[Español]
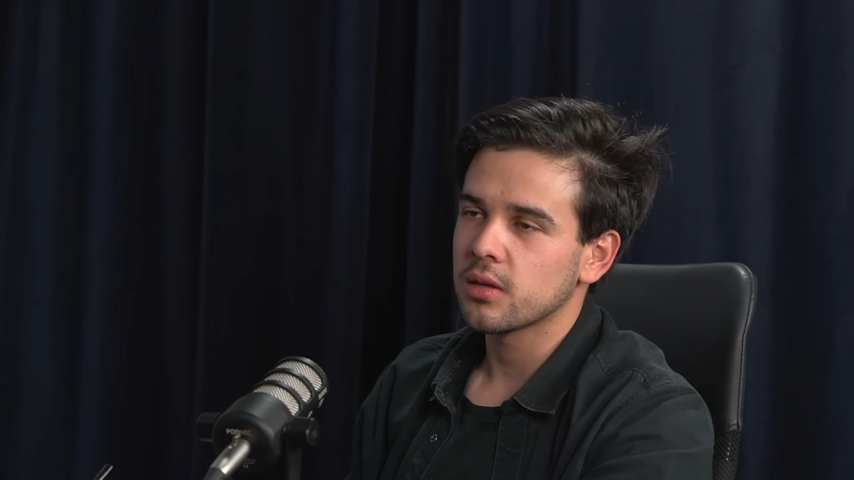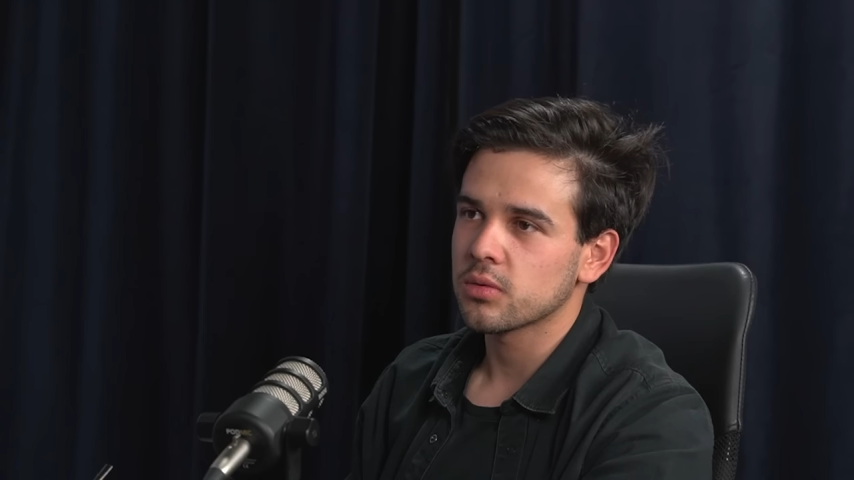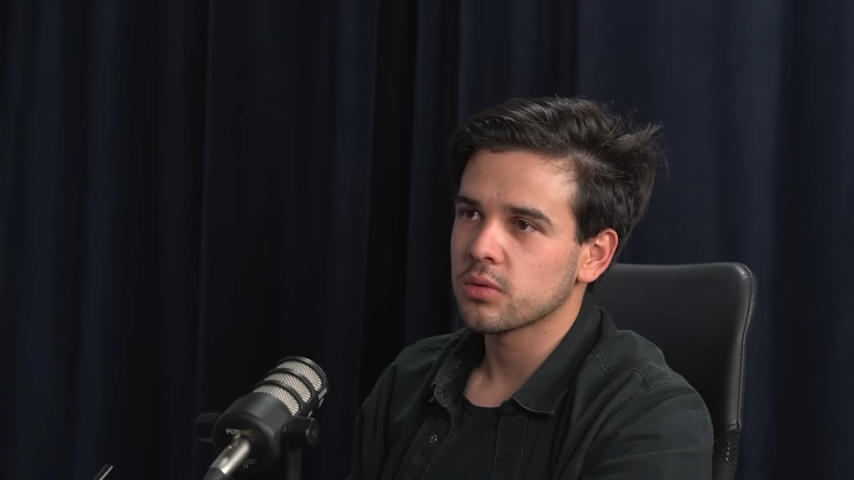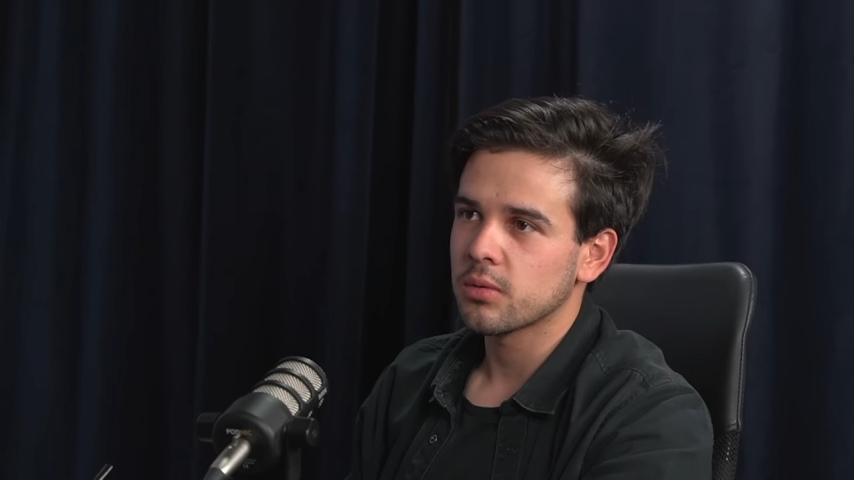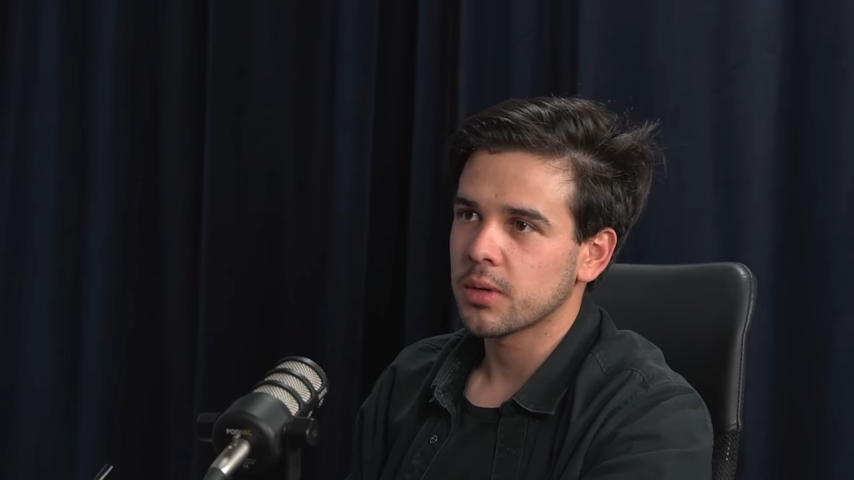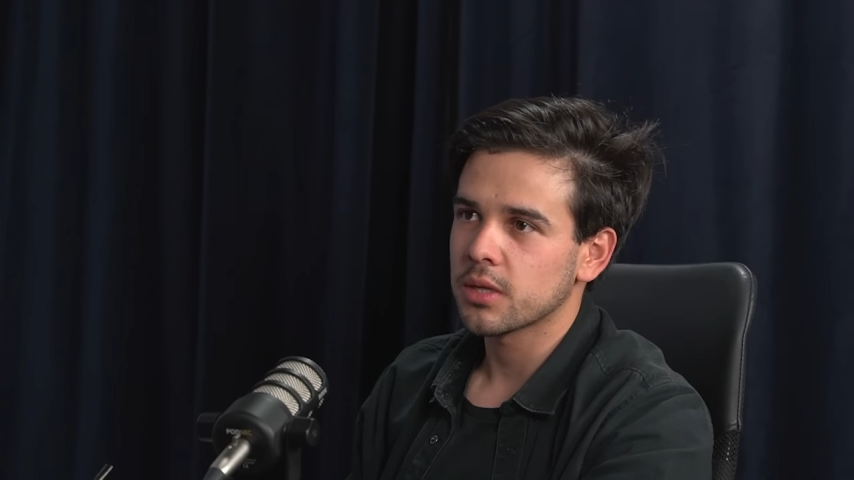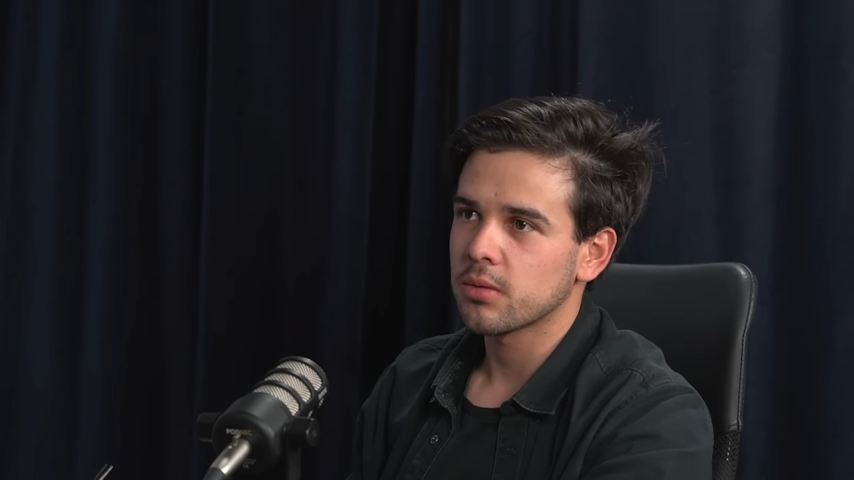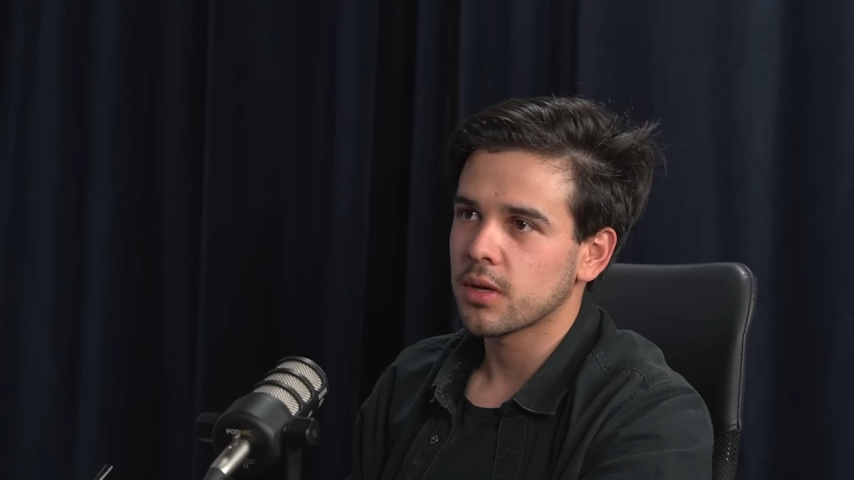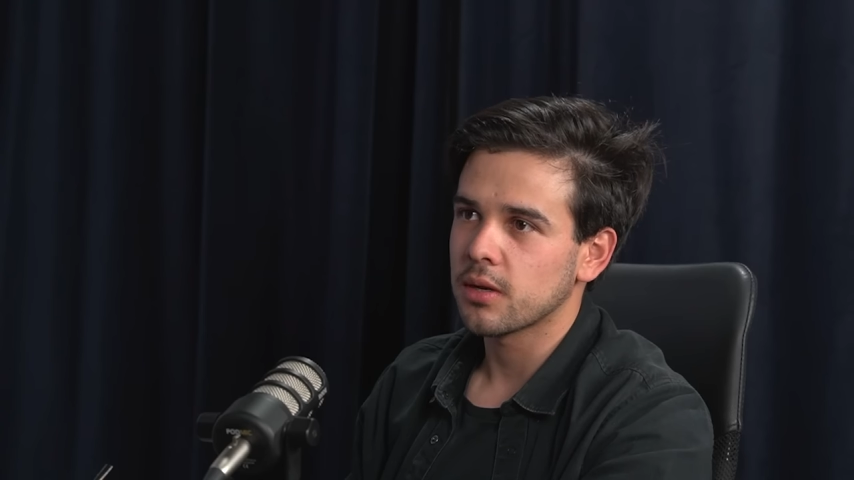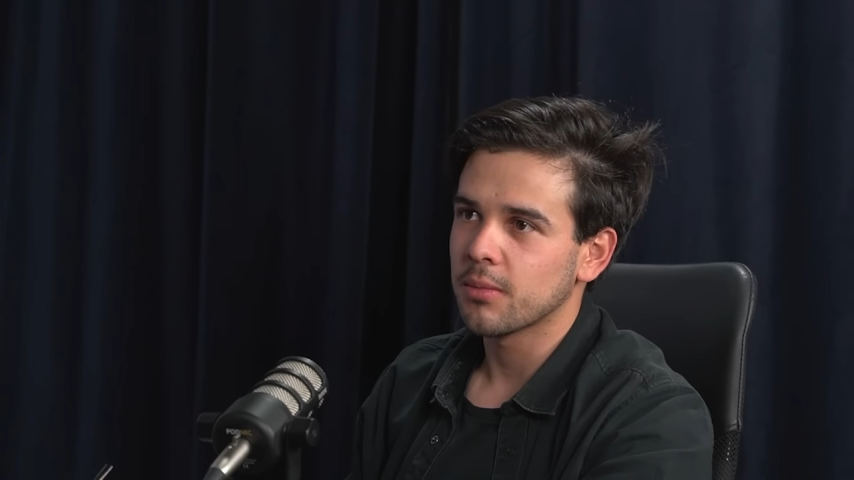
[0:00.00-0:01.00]
y no es un objeto
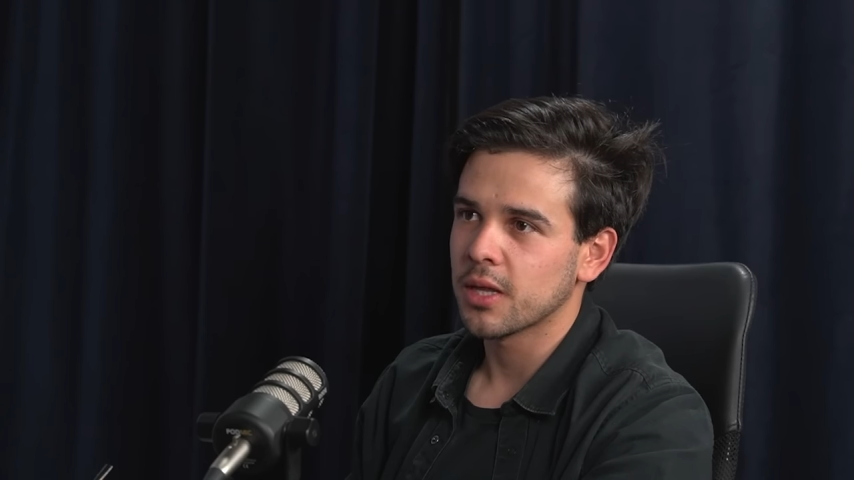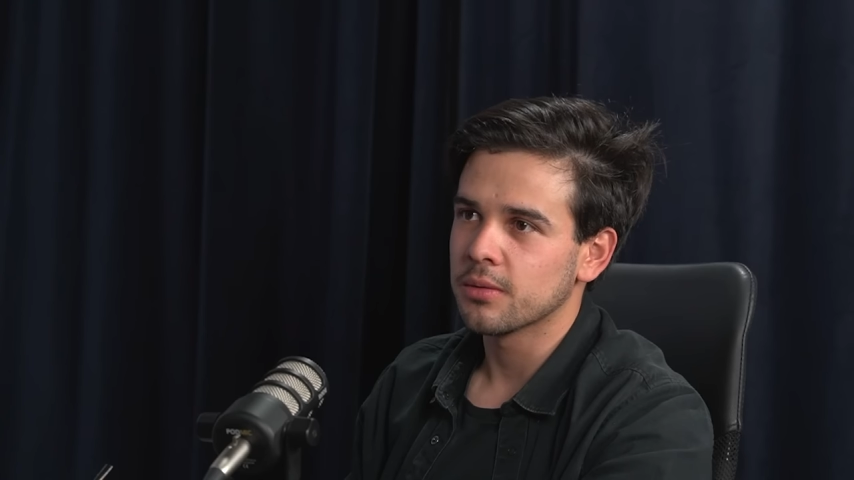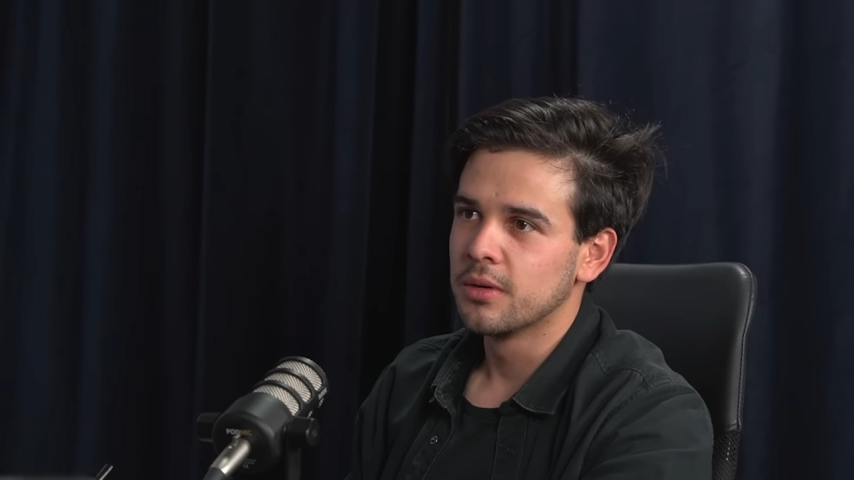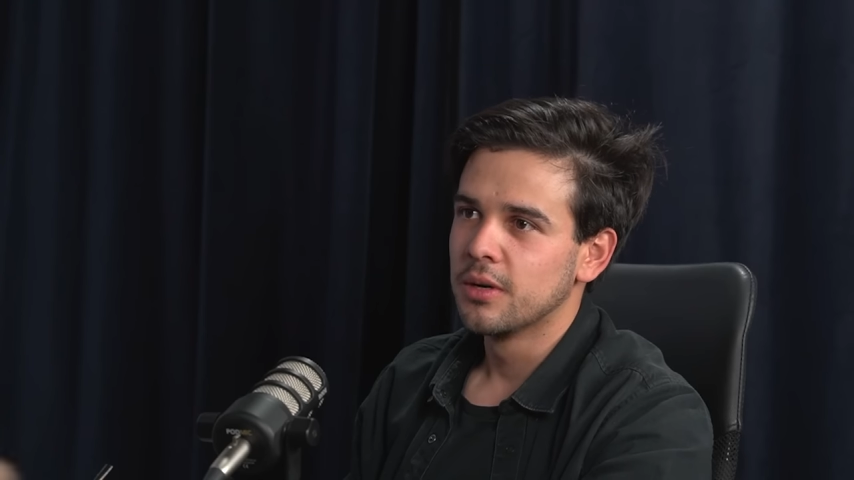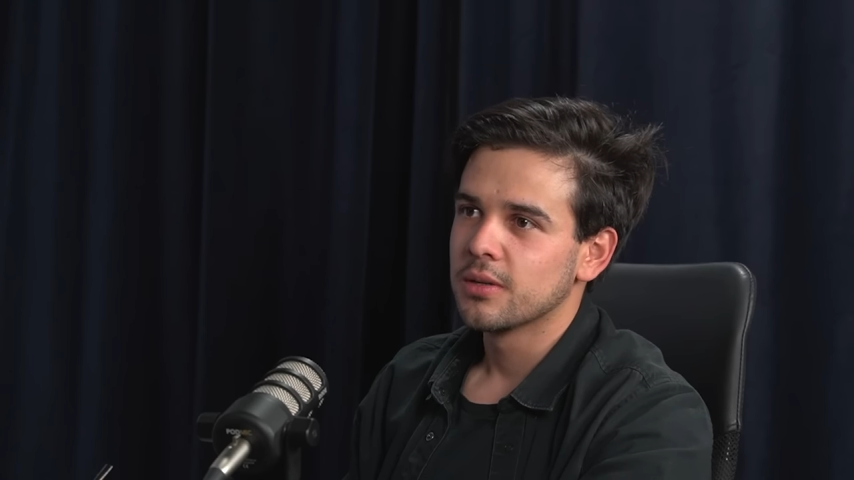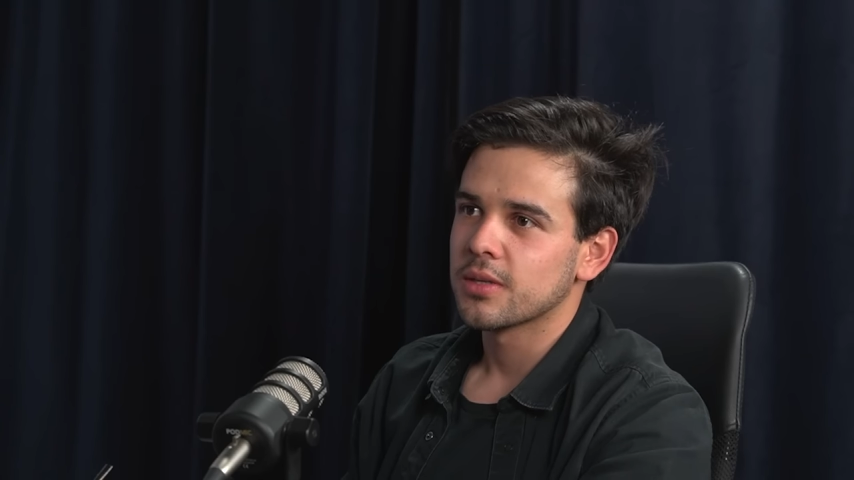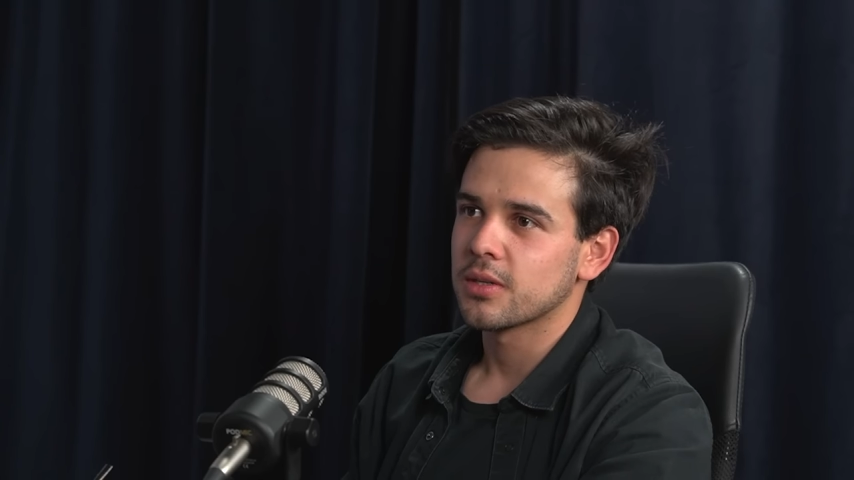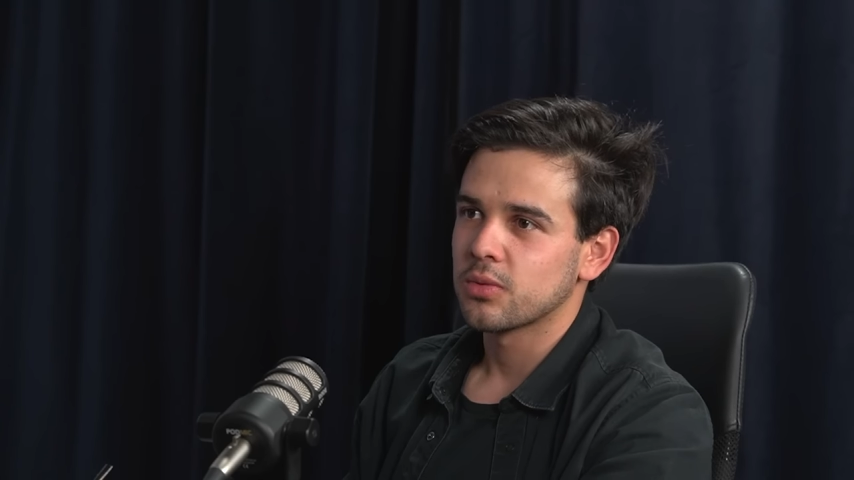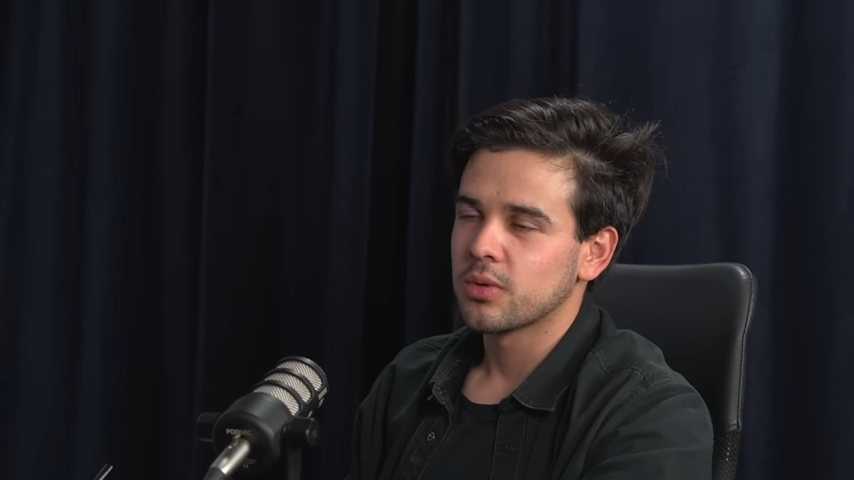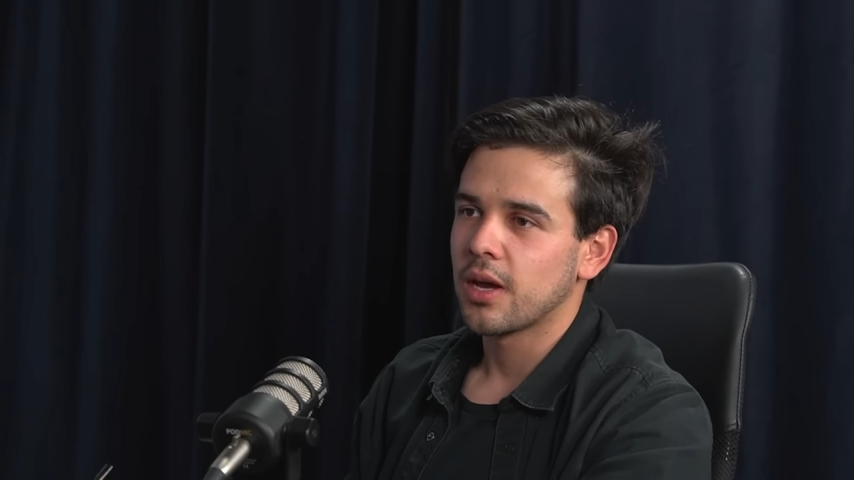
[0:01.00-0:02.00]
inanimado,
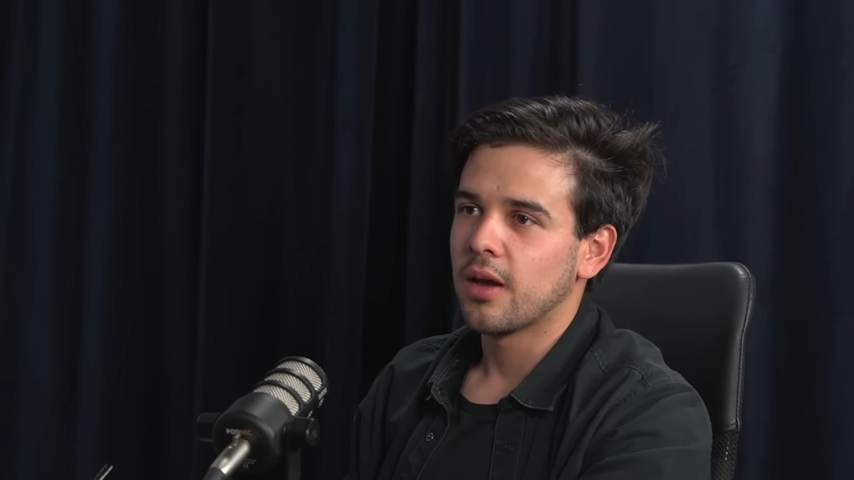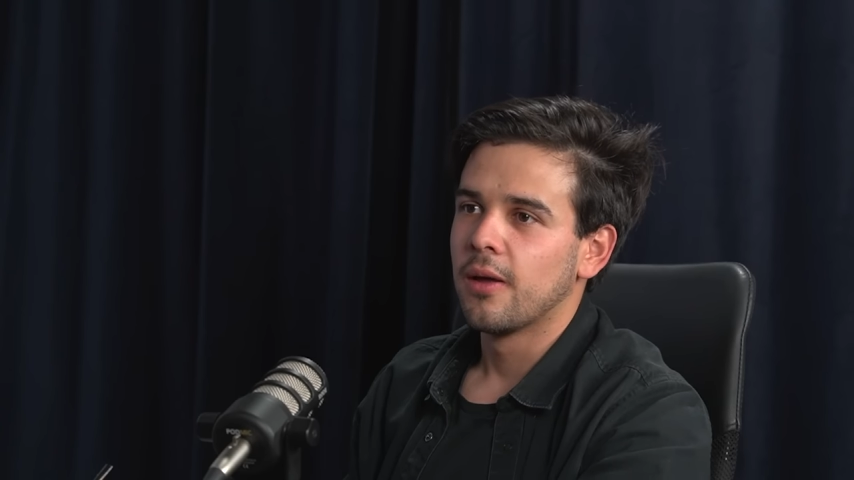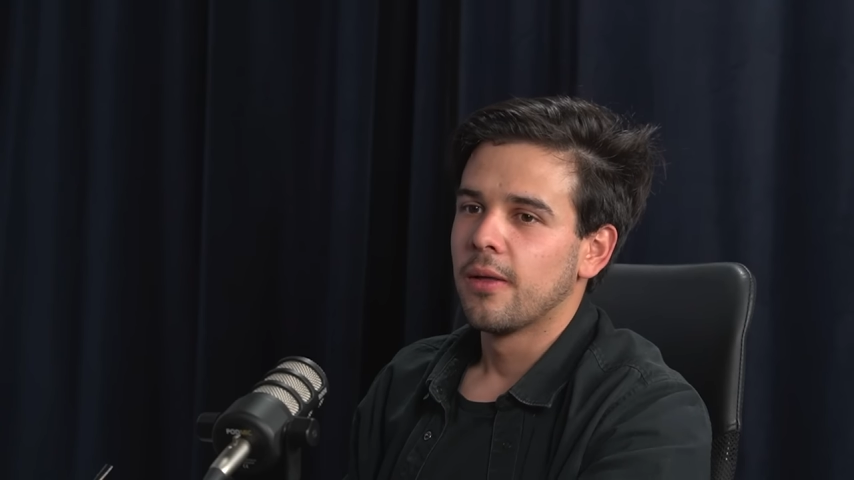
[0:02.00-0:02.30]
es, una,